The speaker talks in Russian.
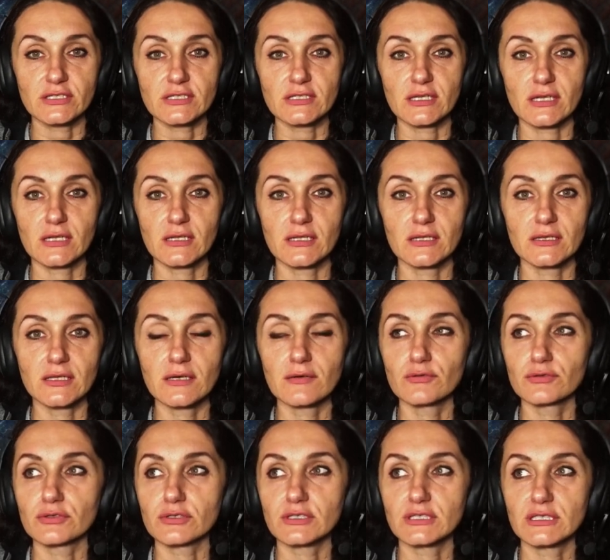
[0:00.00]
сторона, да,
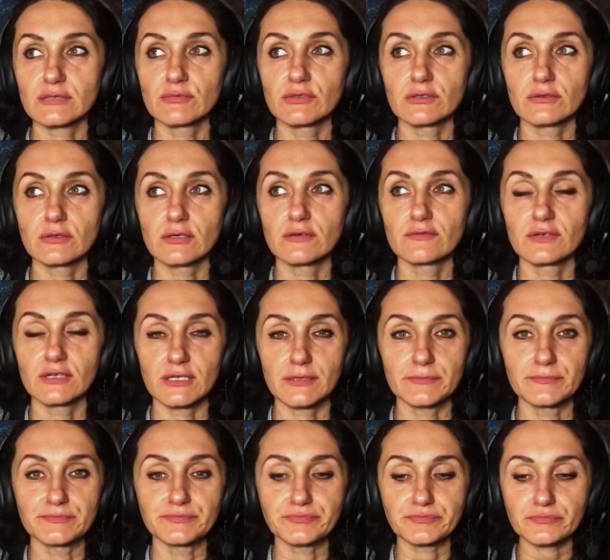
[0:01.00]
вот где мы
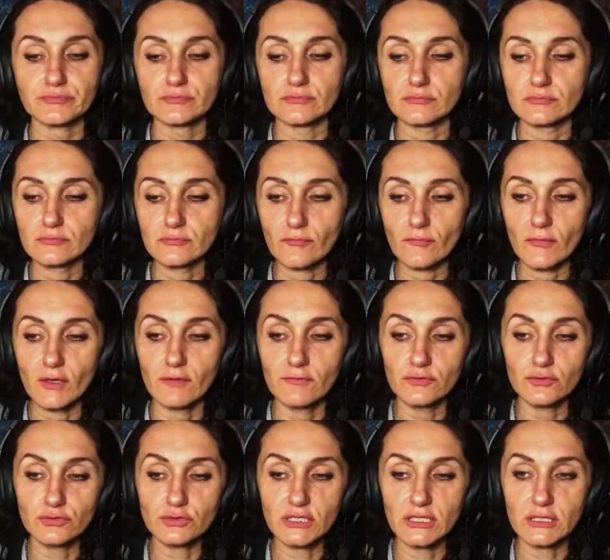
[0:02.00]
говорим.
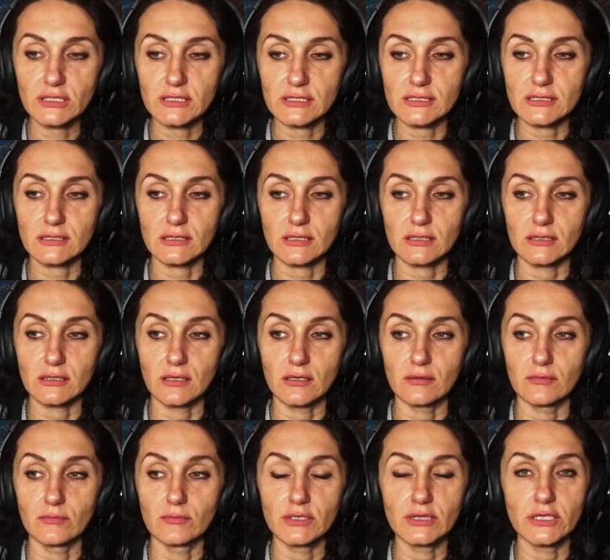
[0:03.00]
Внутренняя сторона,
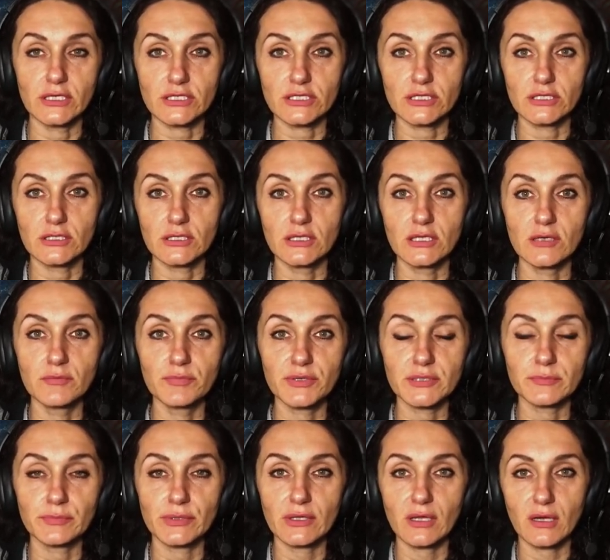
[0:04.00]
мы даже не
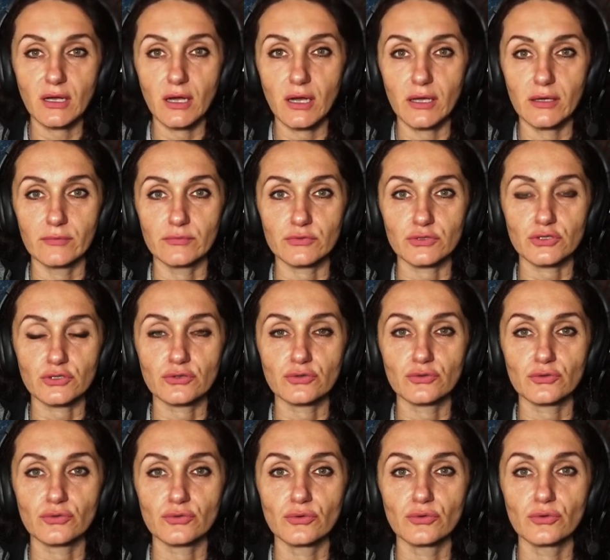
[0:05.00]
предполагаем,
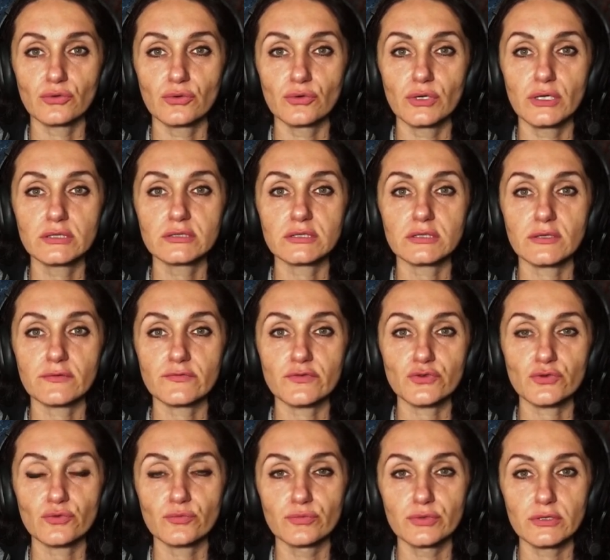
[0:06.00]
что это нам
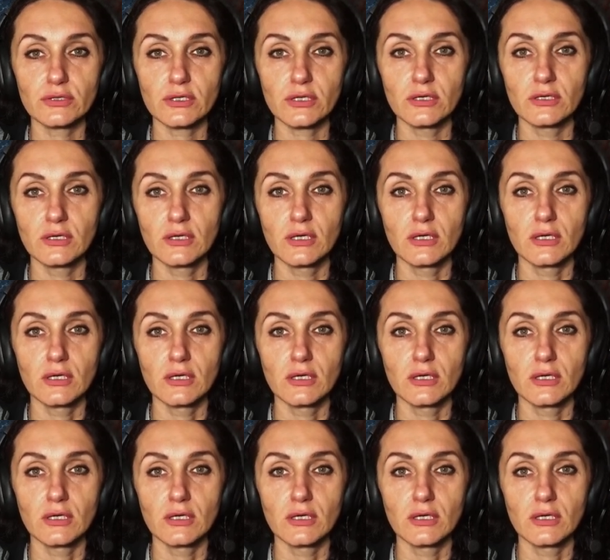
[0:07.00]
все было